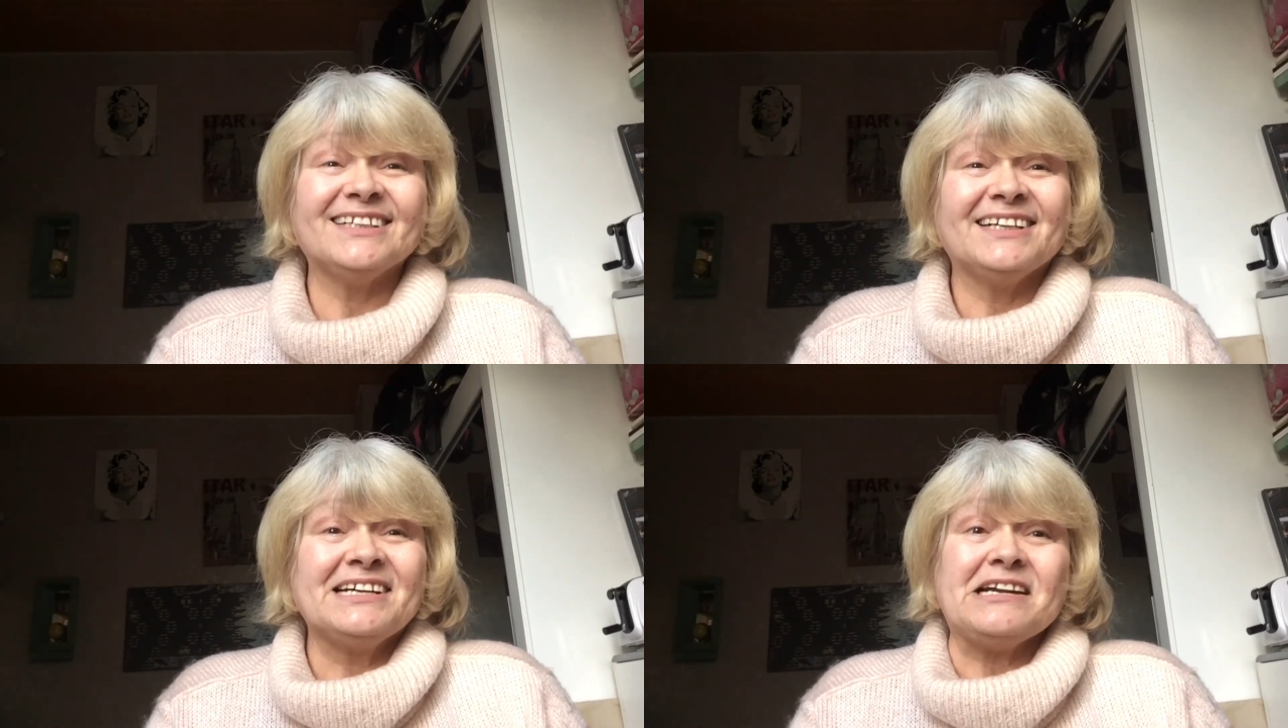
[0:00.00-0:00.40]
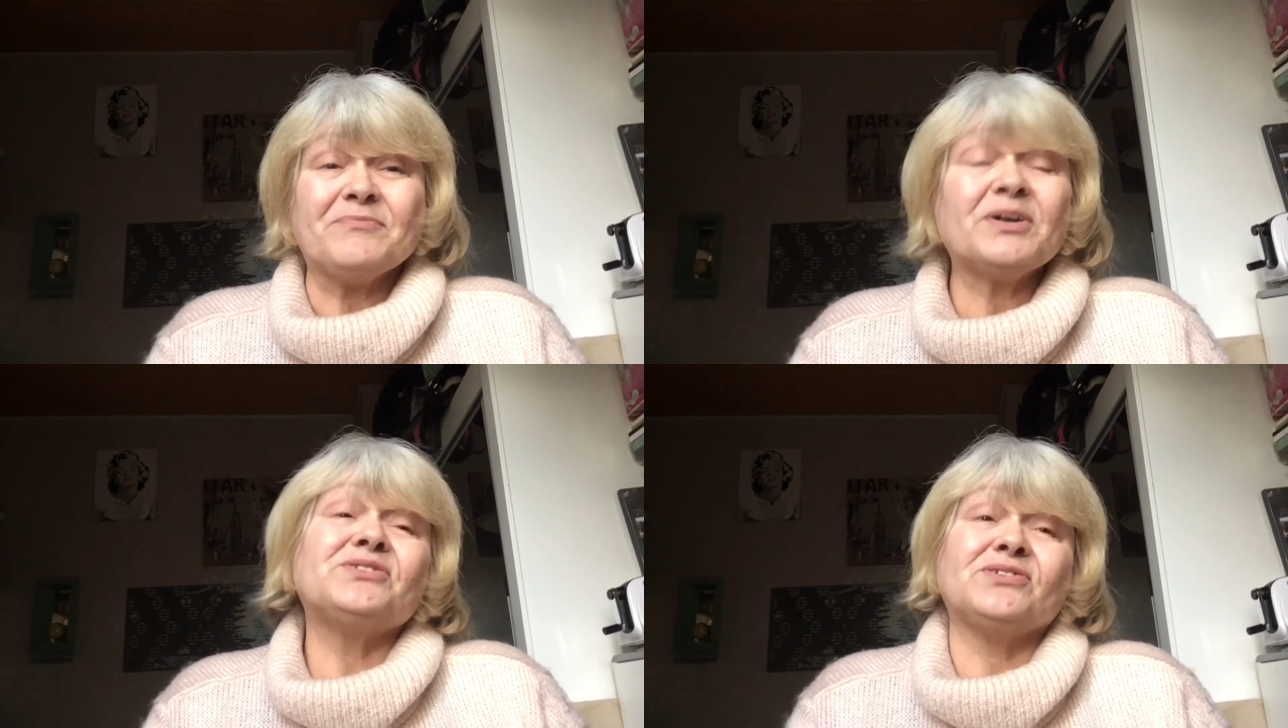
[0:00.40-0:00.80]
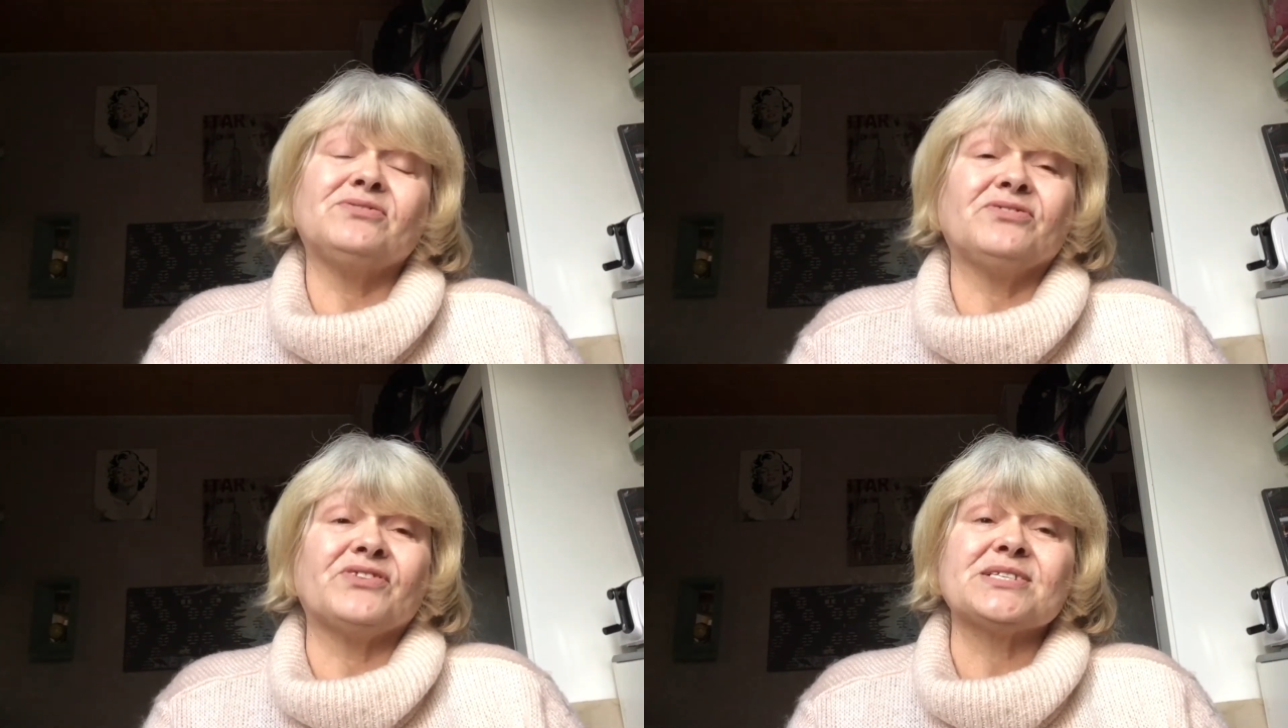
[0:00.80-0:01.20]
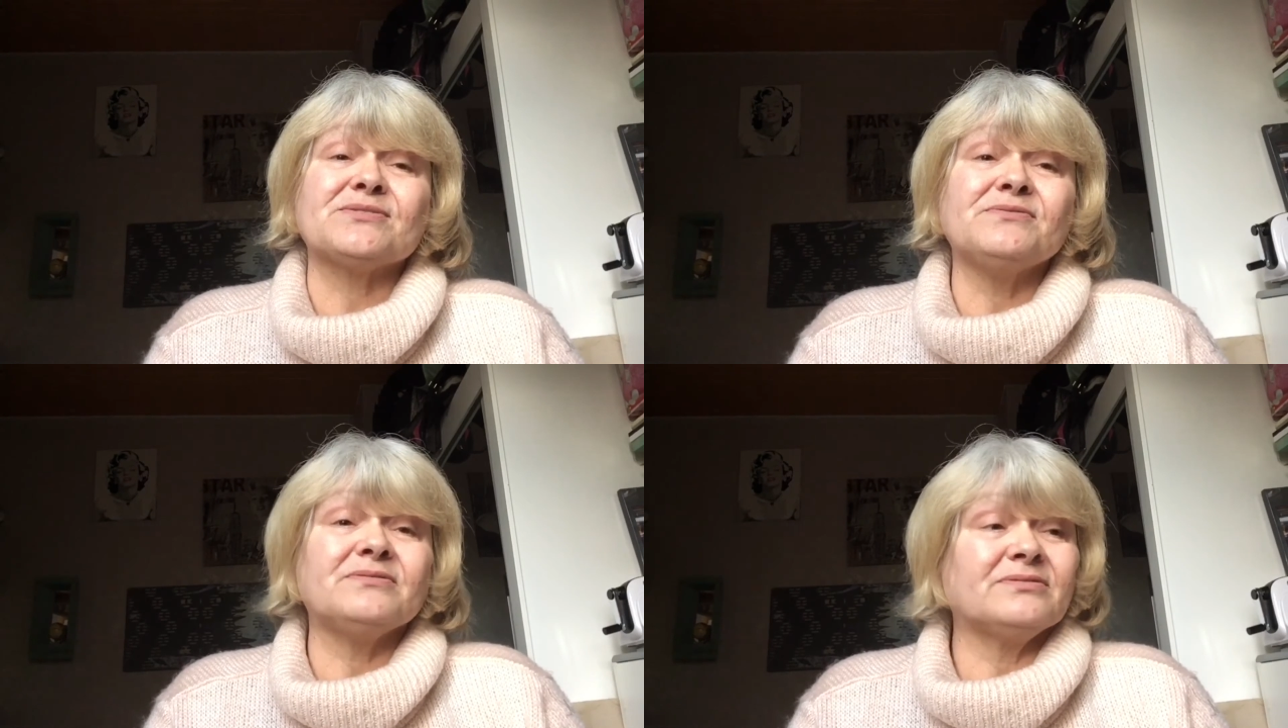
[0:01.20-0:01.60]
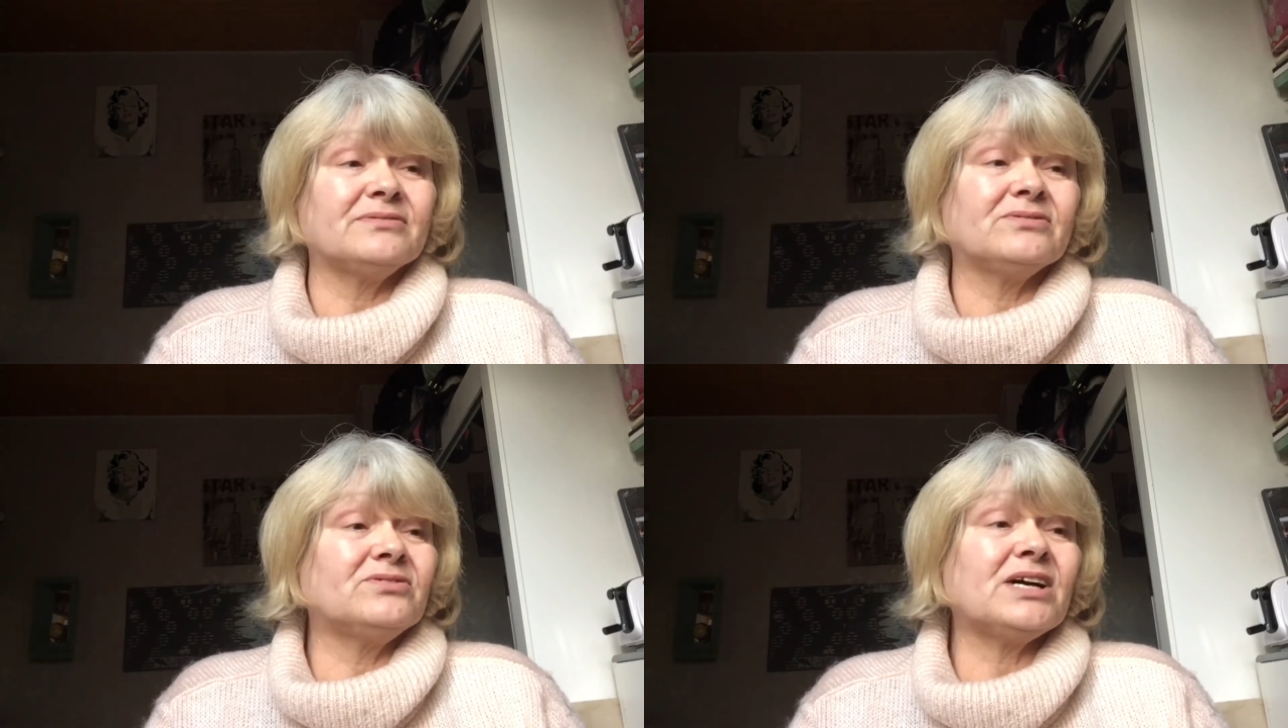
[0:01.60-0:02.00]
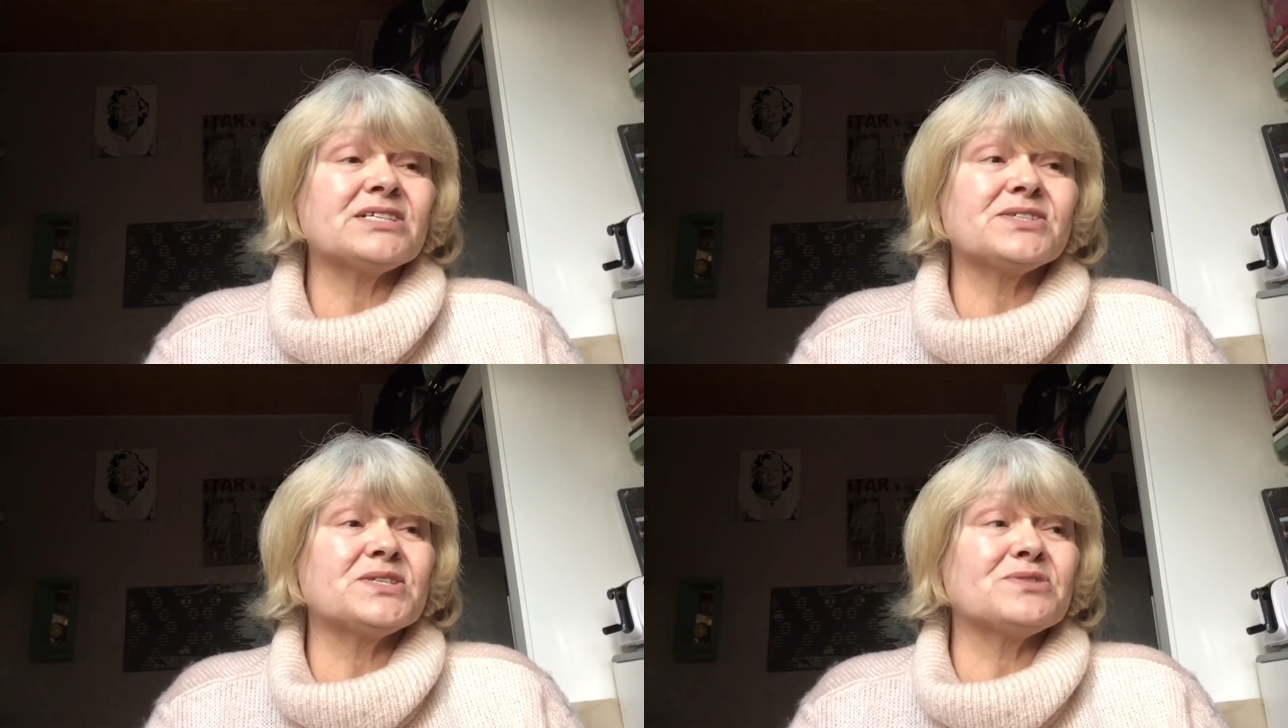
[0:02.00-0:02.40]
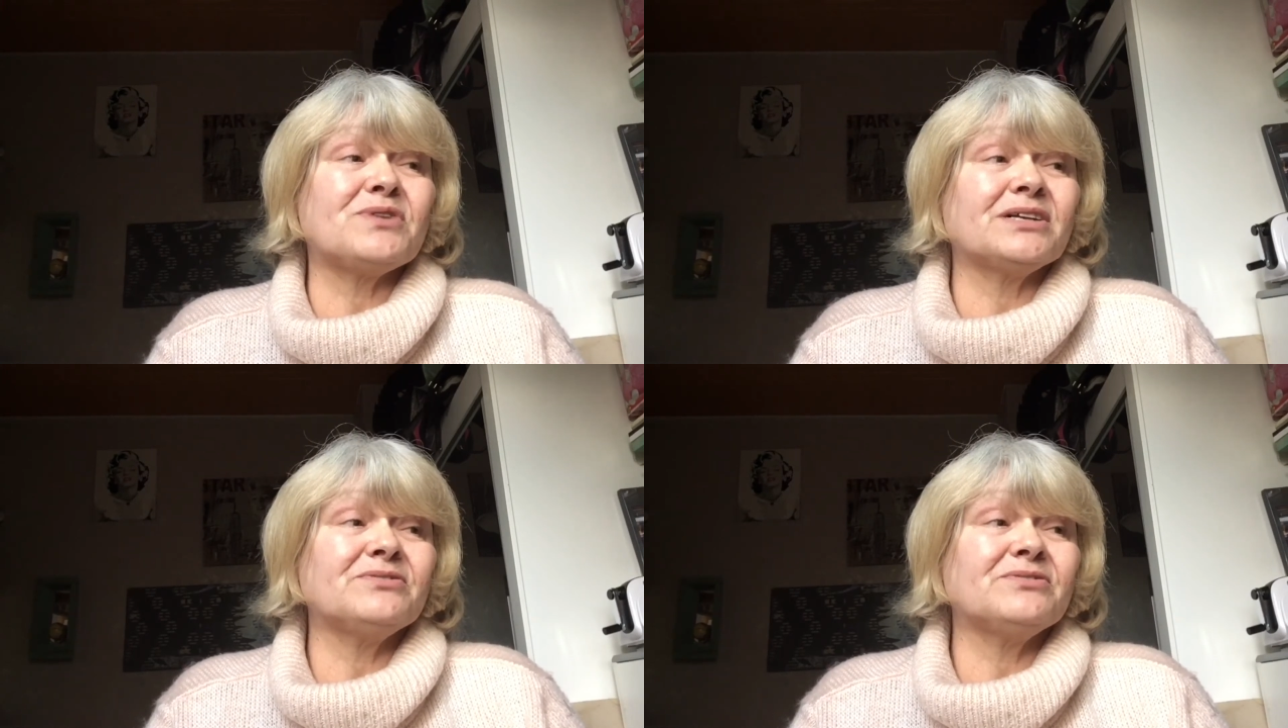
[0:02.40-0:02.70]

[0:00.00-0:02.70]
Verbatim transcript: Et moi, de toute façon, quoi que ce soit,